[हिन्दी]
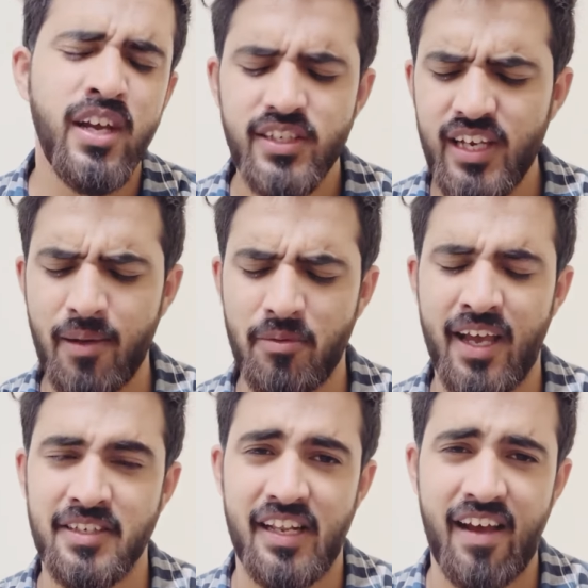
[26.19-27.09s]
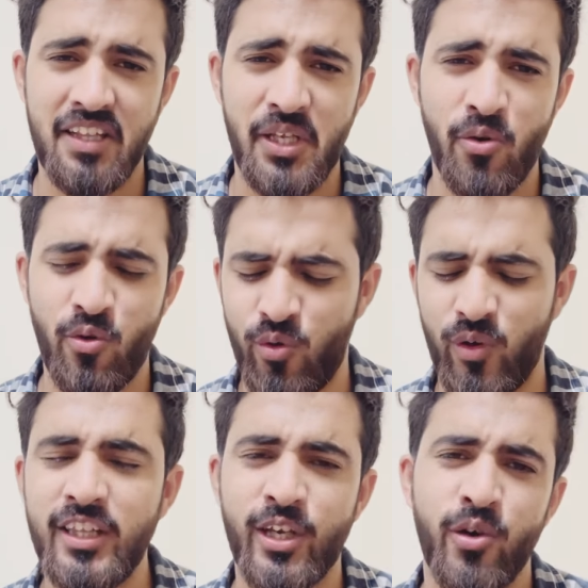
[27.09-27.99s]
चाहे आप क्लास इलेवंथ के हो
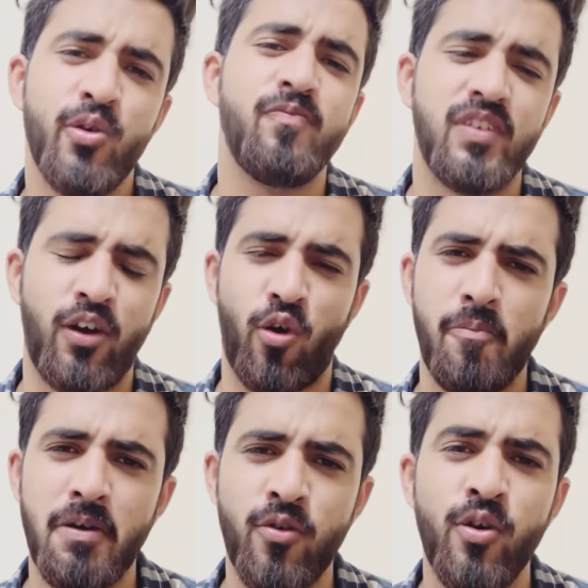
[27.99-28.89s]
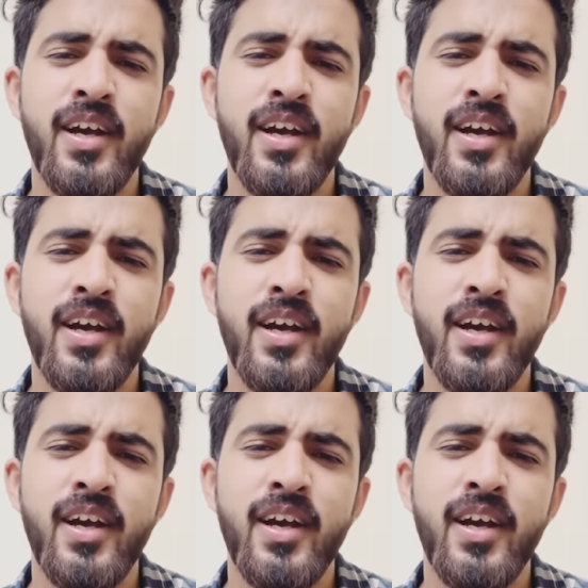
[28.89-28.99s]
ट्वेल्थ के हो या ड्रॉपर हो